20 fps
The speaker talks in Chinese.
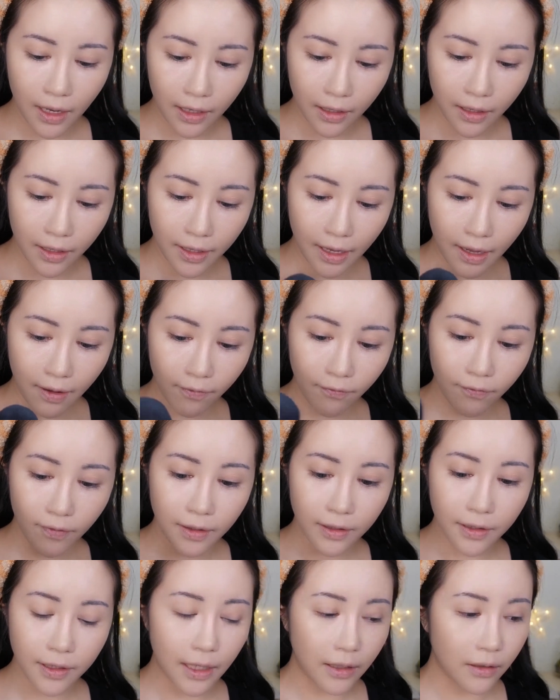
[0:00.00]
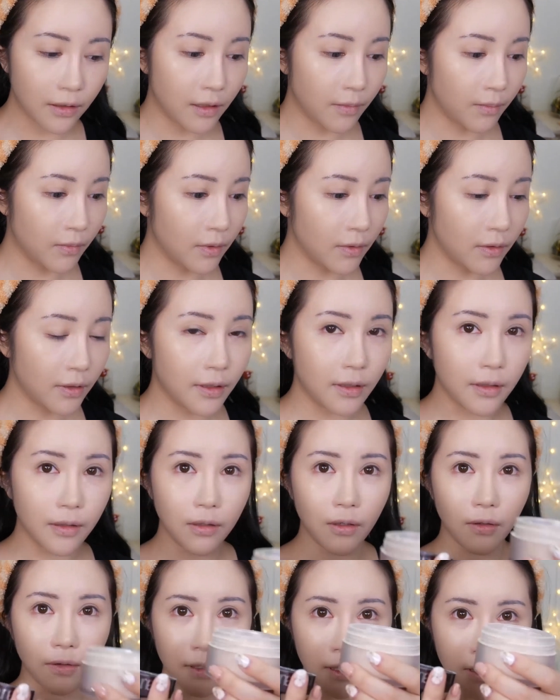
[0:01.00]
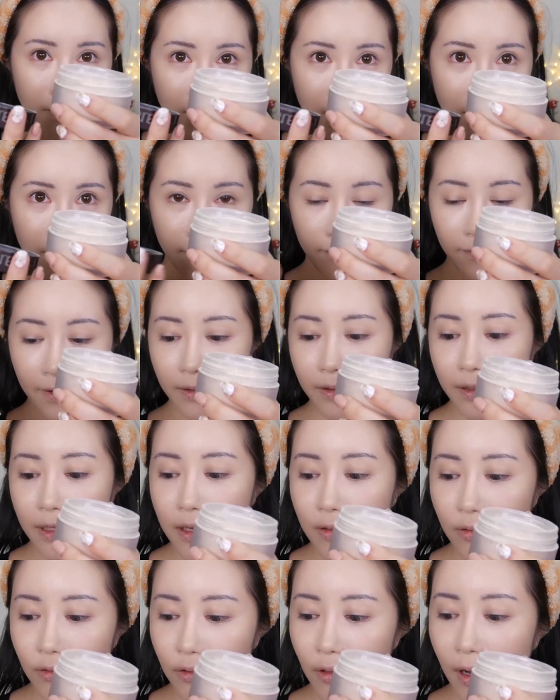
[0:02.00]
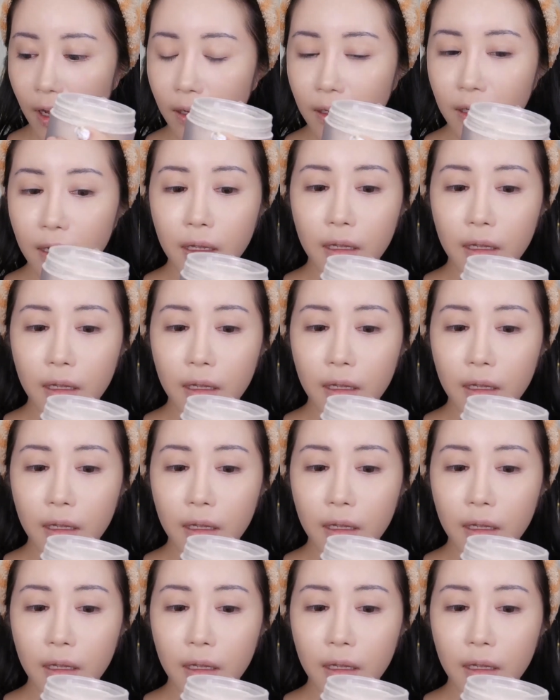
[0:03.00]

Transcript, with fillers: 来跟大家分享。用这个蜜粉定妆，